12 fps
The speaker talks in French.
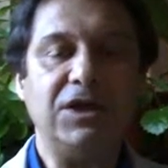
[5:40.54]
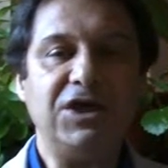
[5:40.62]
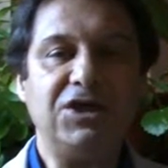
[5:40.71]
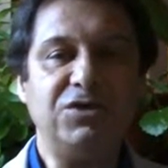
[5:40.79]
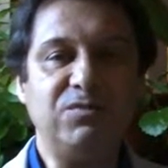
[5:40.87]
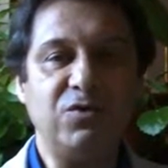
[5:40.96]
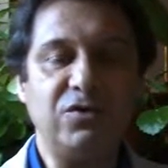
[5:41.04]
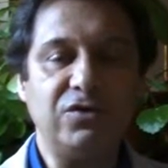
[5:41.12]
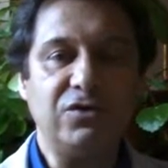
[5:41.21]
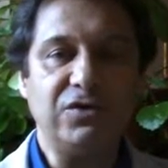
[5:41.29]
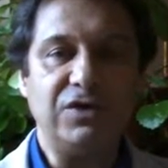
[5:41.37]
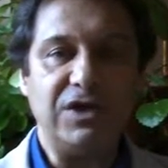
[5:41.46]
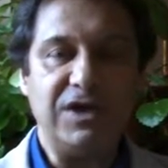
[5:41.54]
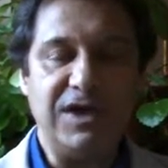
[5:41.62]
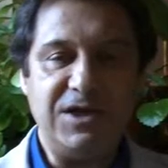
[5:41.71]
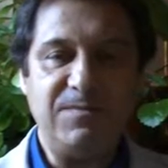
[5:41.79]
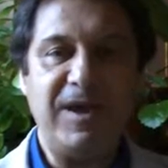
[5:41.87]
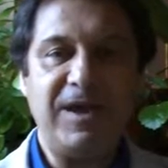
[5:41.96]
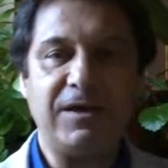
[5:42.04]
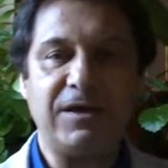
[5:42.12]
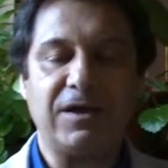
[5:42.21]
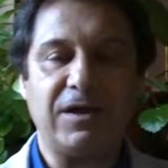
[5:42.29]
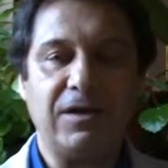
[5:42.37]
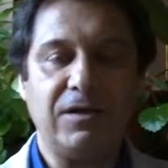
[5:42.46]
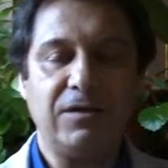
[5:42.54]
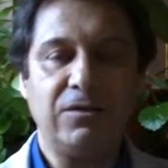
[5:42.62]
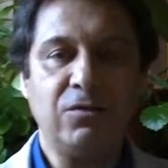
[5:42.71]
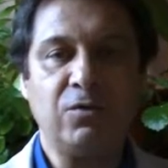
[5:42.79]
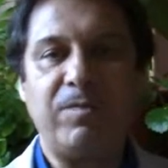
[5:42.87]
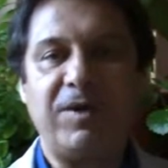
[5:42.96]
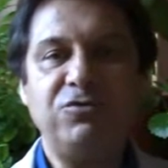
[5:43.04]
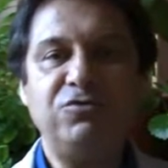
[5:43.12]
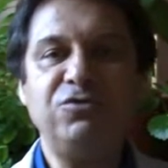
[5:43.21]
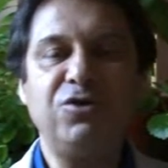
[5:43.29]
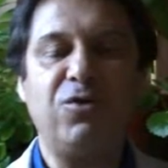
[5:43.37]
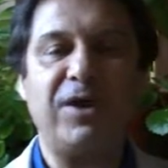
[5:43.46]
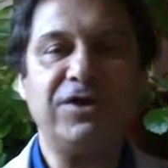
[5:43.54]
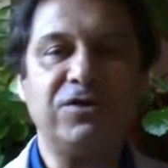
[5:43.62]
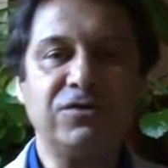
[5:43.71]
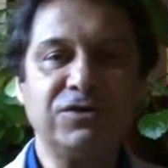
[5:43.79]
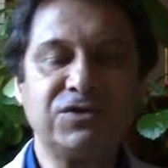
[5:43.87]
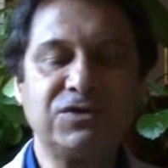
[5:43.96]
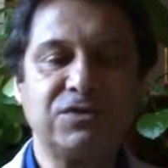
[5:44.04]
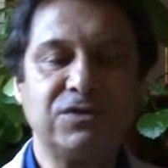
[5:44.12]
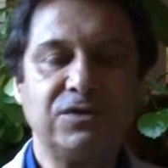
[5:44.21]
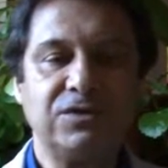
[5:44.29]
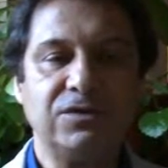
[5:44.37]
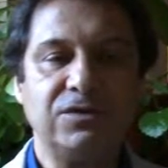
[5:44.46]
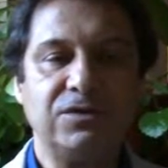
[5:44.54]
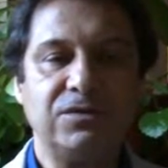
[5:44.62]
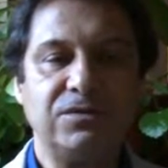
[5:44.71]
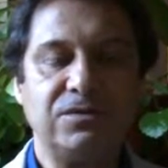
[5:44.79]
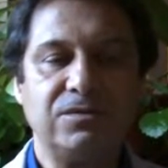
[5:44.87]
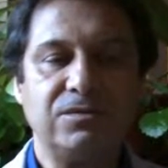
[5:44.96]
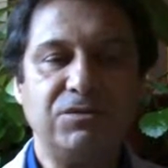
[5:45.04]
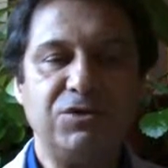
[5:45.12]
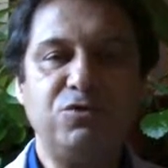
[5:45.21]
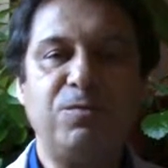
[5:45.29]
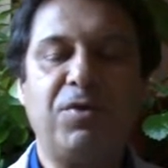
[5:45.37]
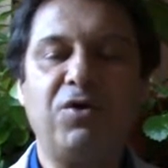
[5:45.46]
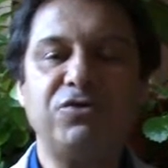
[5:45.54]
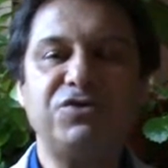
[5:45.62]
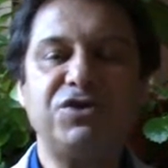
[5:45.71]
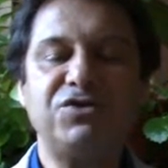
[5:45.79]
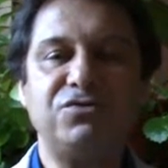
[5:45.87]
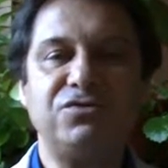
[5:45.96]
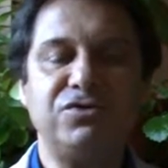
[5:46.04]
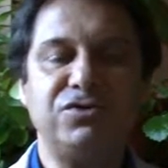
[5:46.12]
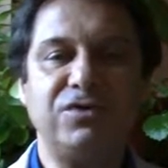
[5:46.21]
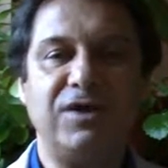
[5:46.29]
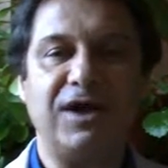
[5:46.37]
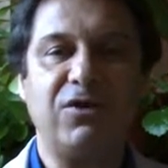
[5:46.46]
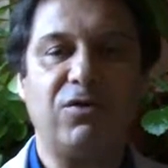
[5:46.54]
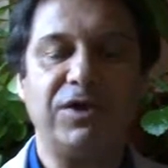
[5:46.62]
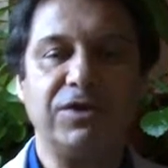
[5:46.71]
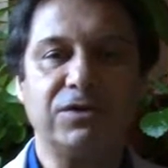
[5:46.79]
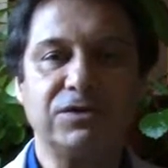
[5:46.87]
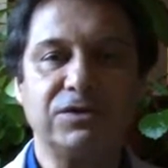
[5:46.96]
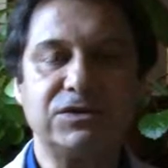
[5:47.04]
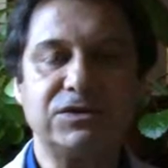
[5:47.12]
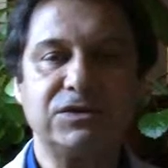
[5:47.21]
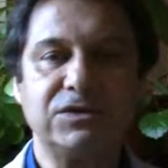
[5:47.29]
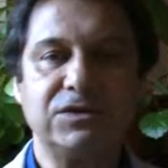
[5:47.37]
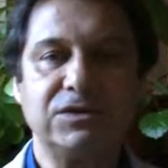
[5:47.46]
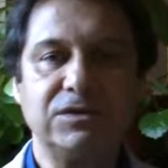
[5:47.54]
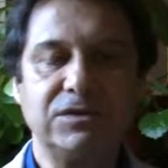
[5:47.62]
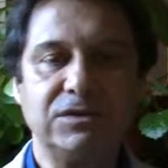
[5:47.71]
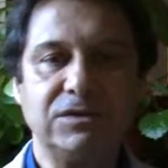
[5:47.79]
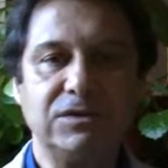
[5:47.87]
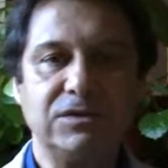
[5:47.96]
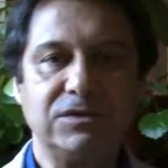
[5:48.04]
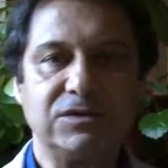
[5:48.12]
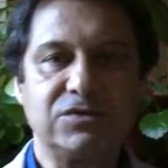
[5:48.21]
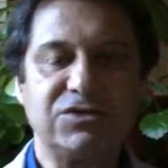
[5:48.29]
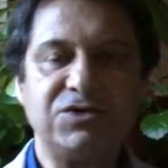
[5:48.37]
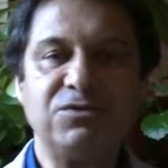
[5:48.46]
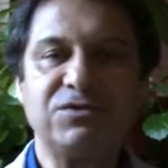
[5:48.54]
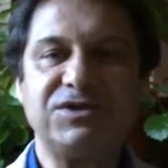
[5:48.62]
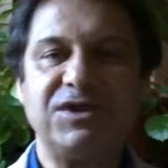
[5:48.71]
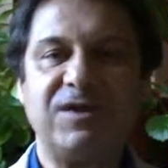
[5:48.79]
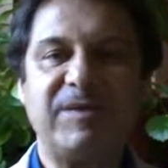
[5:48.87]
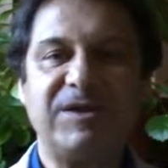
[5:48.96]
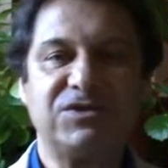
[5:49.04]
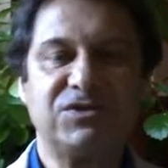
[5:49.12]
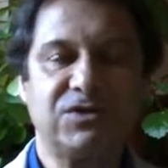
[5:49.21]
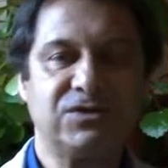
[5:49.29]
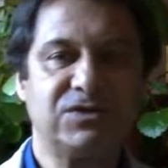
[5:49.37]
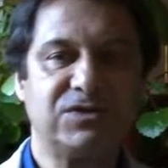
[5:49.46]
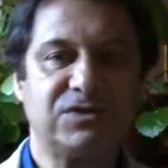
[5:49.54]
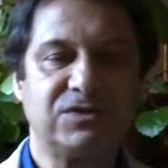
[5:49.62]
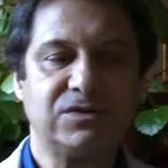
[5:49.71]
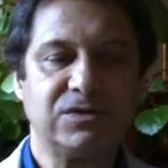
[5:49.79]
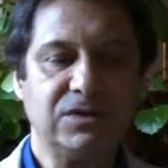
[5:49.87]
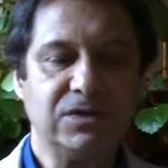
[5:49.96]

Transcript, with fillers: et qui me libère non pas d'une croyance, mais du processus de la croyance. Parce que sinon, ça n'a pas de sens.